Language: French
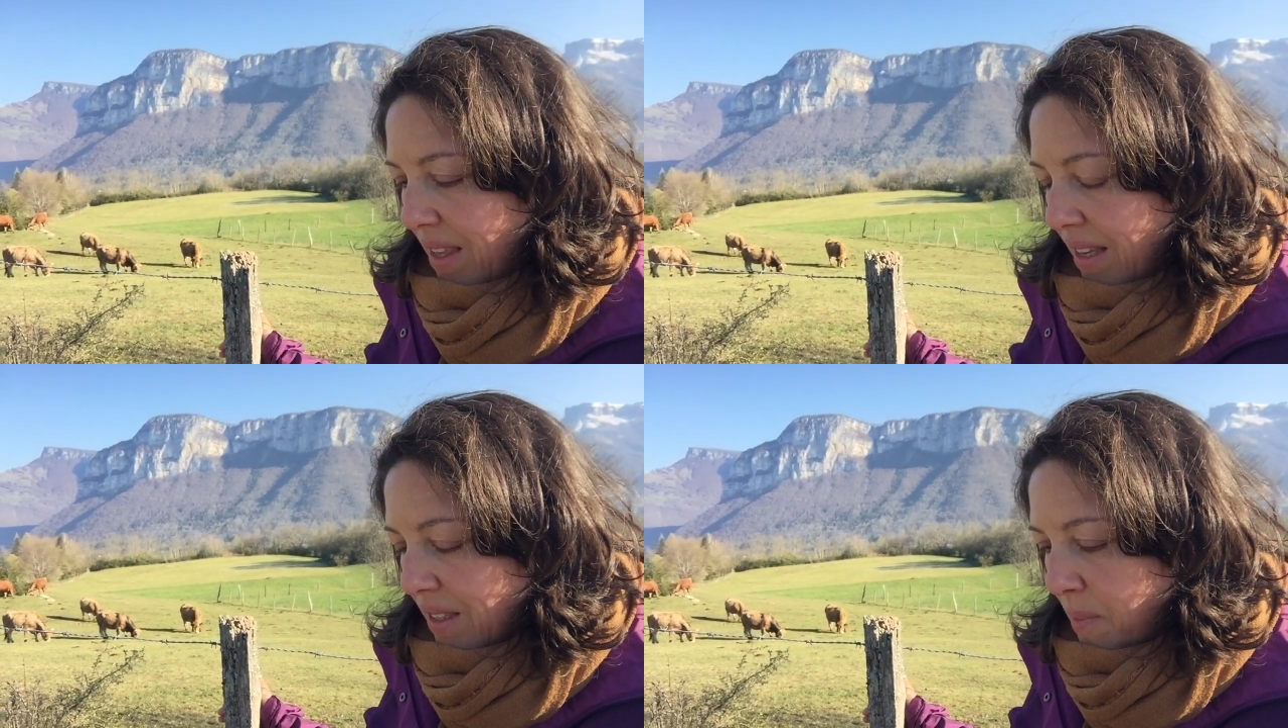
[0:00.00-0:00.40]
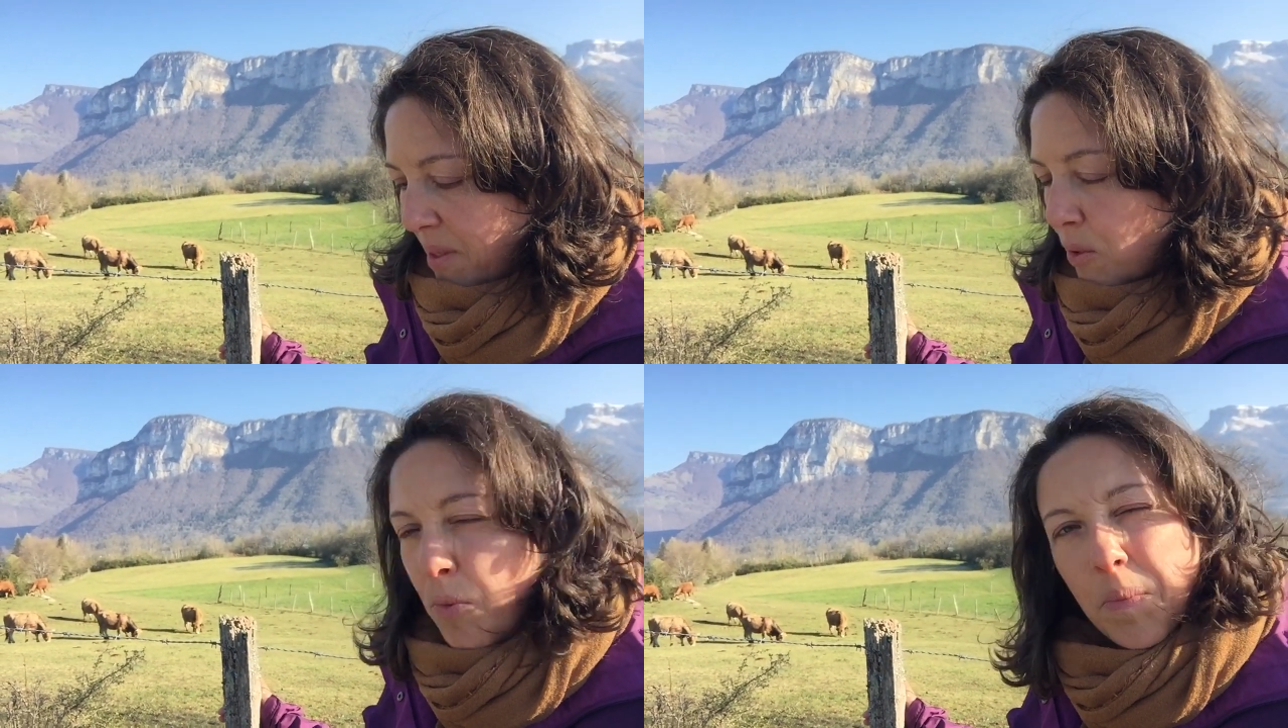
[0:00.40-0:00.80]
il y a une
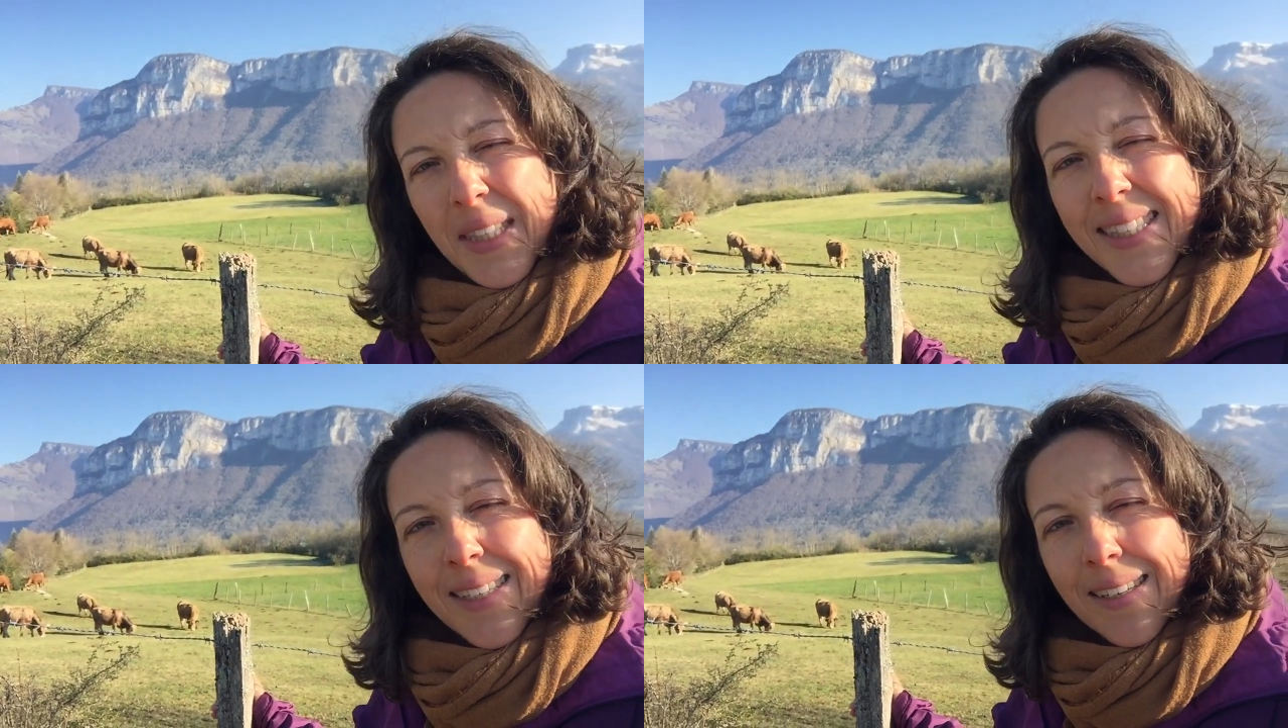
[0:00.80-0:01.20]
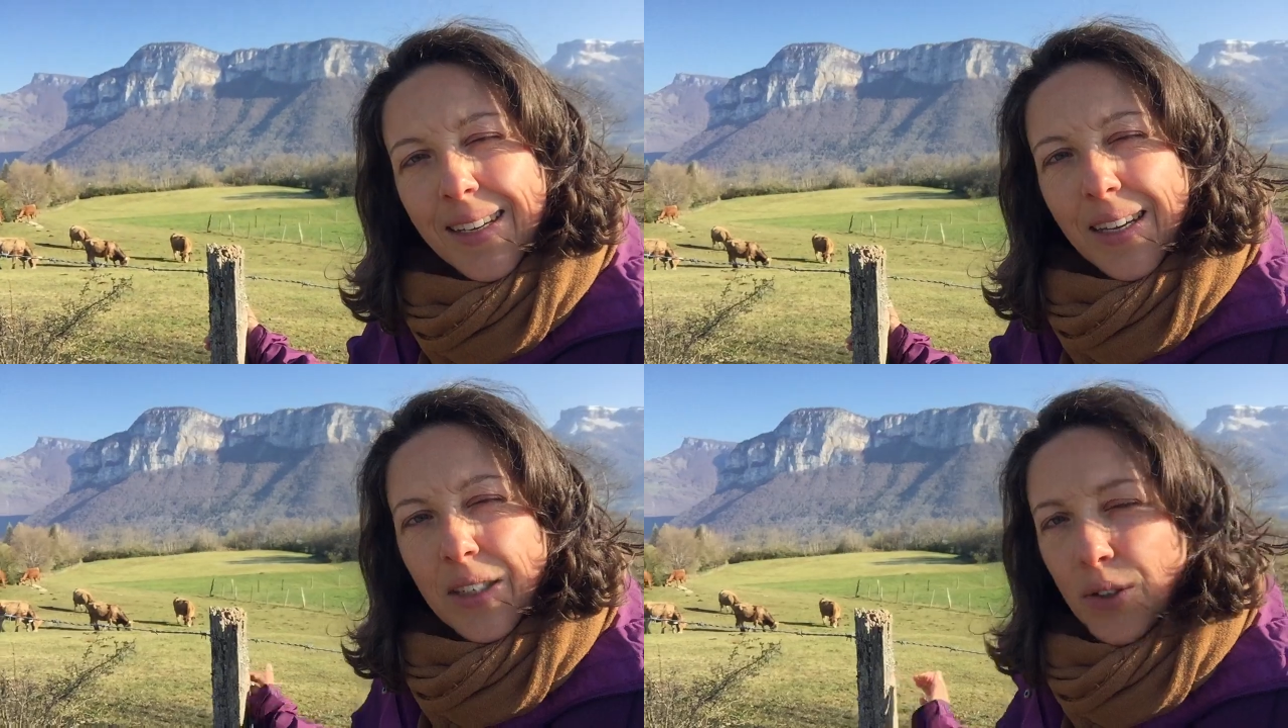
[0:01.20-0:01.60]
espèce de mythe
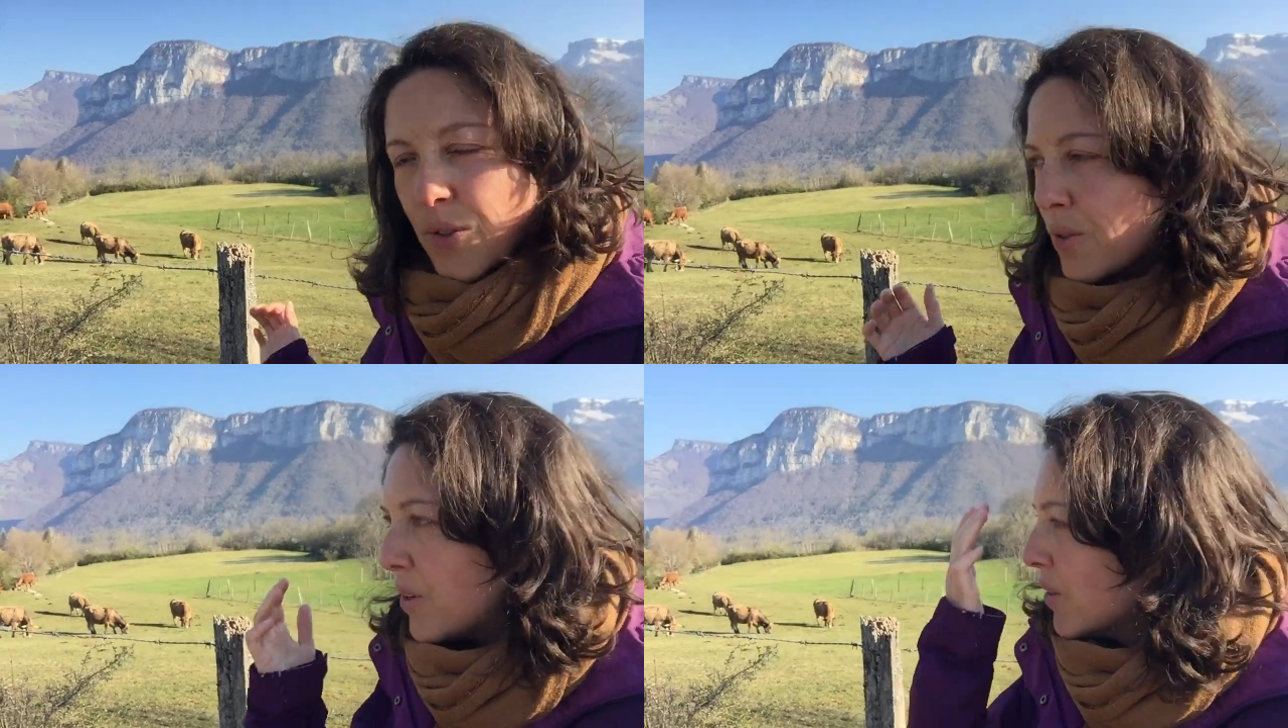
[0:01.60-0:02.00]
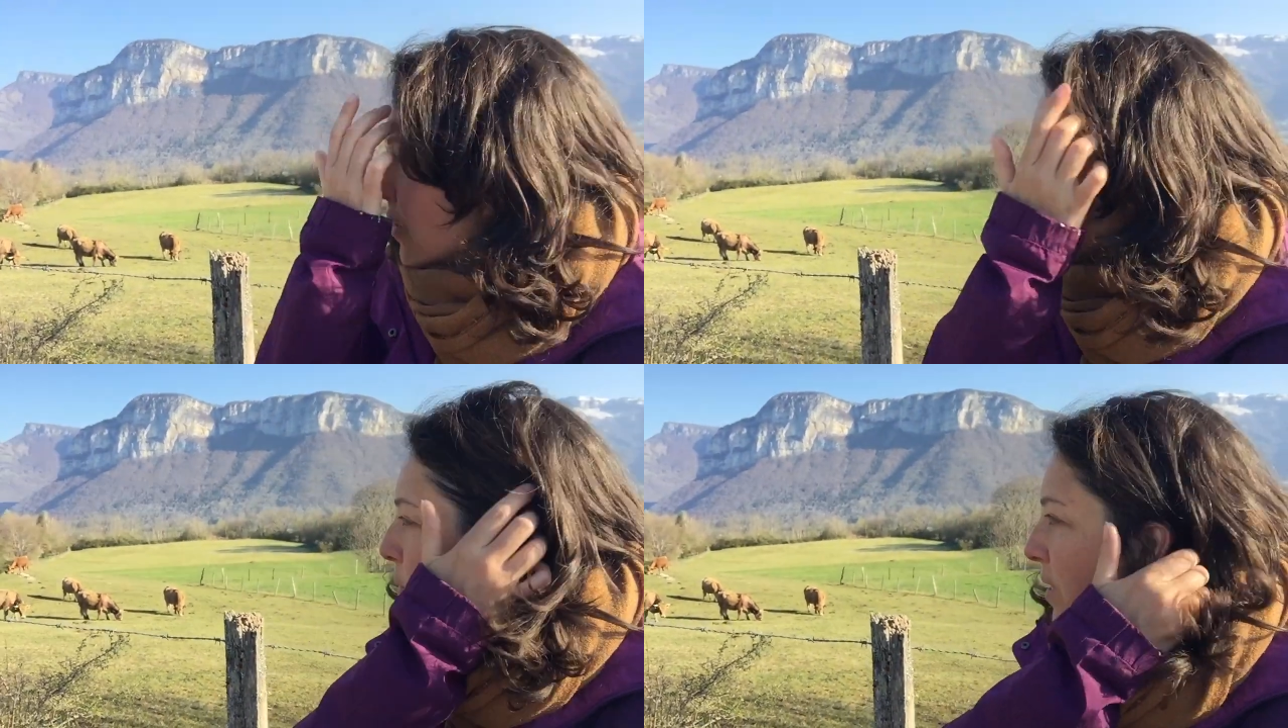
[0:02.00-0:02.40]
que euh,
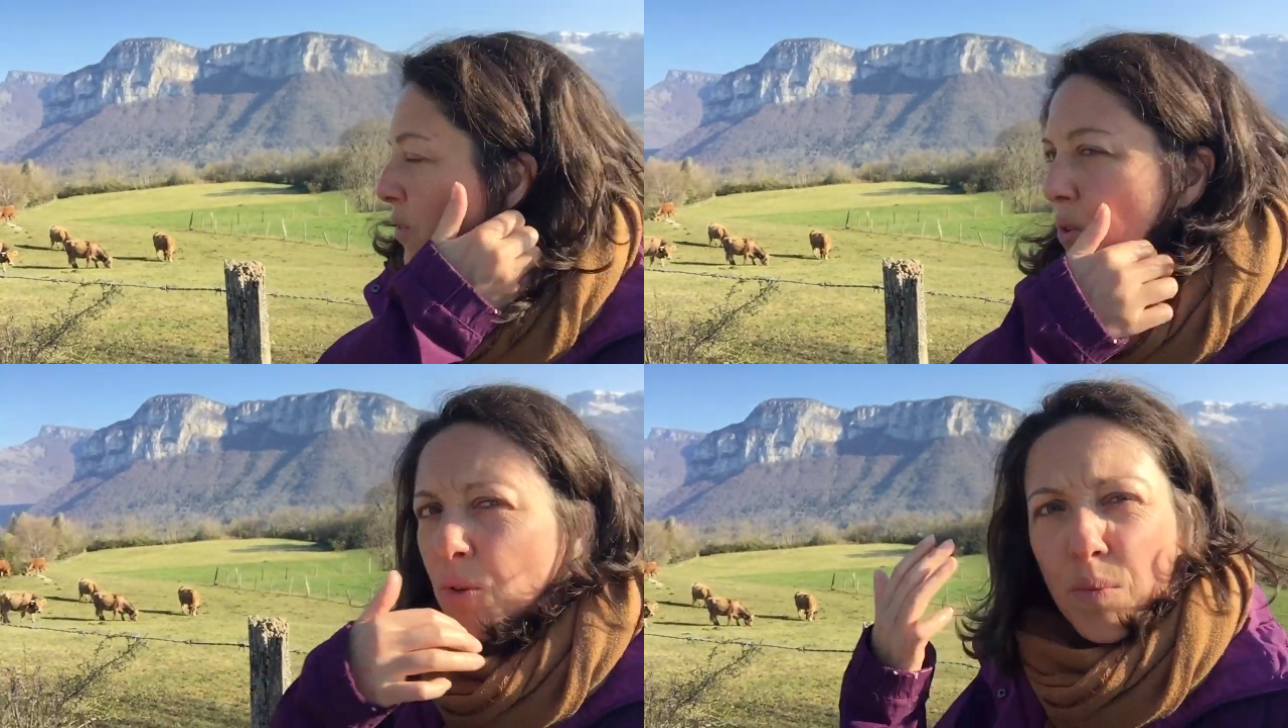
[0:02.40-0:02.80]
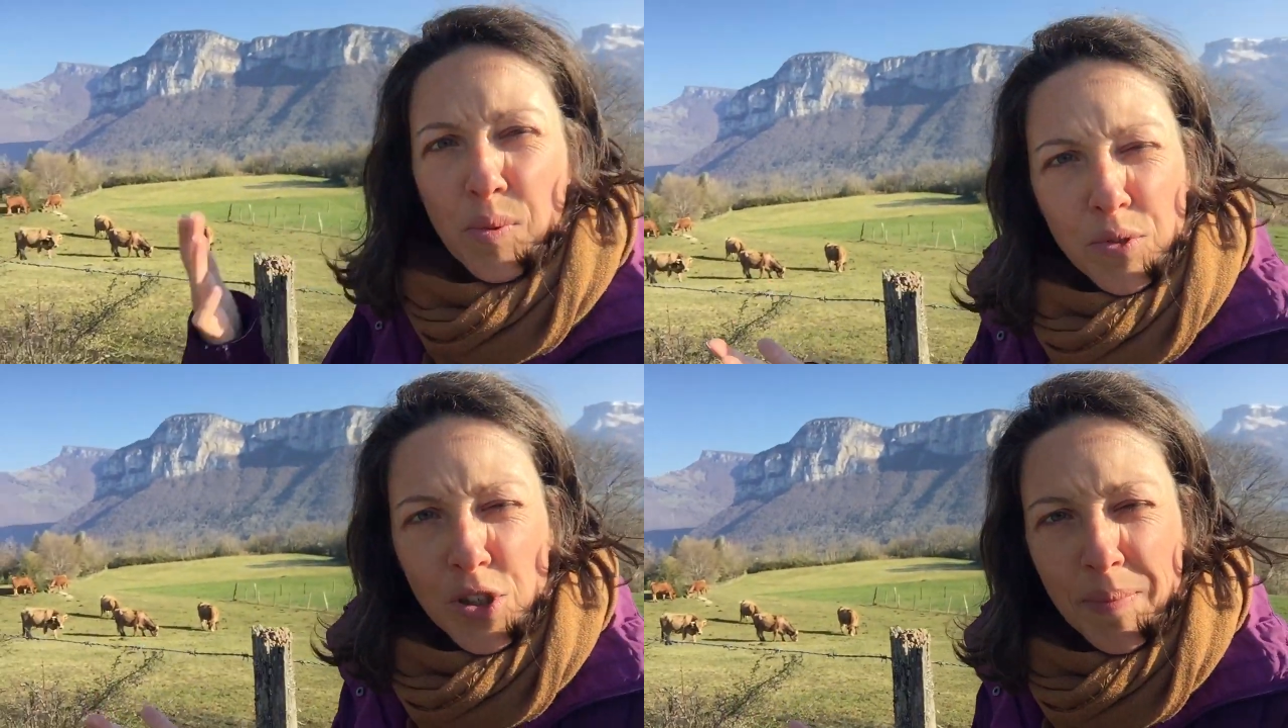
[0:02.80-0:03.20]
quand on est sur le
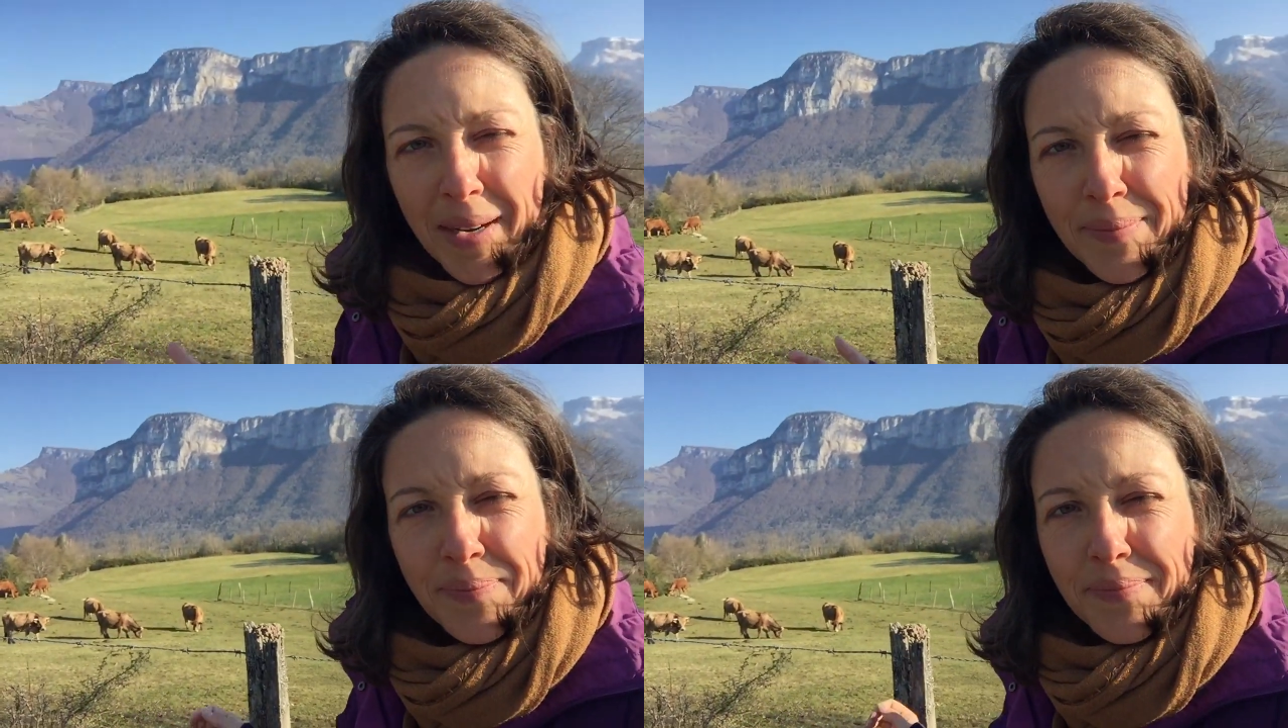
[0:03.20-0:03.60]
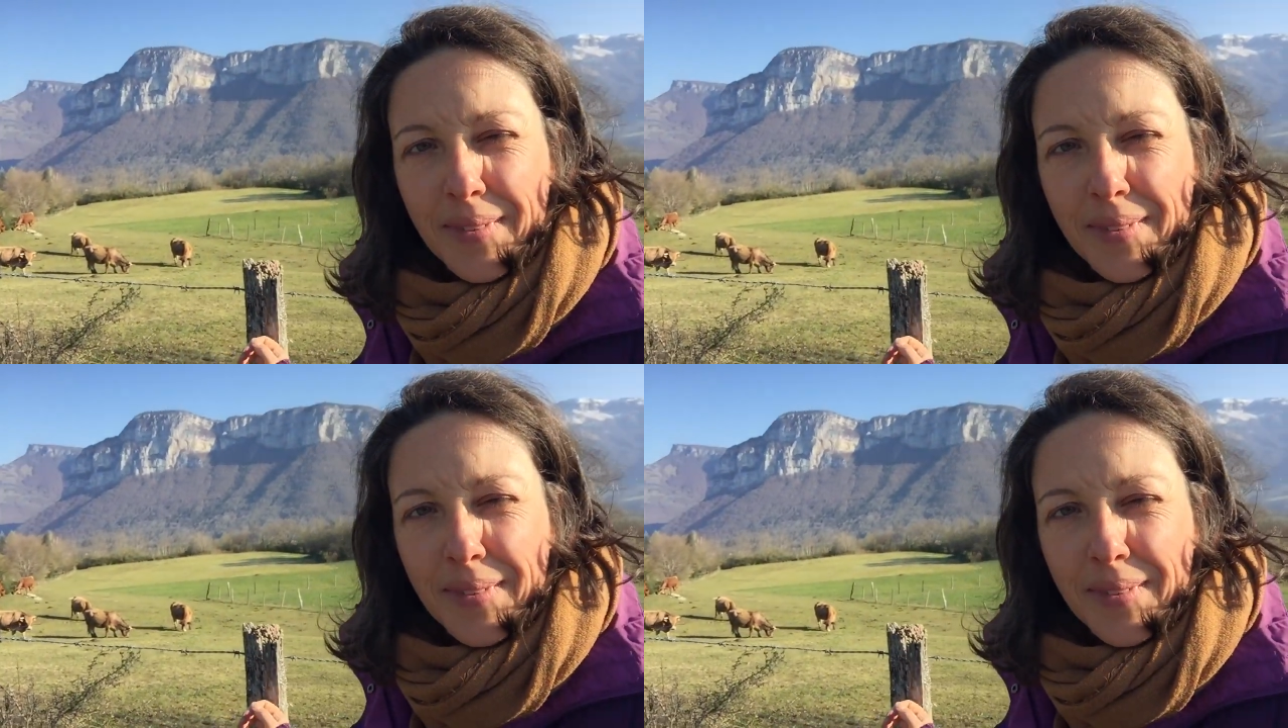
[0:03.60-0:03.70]
bon chemin,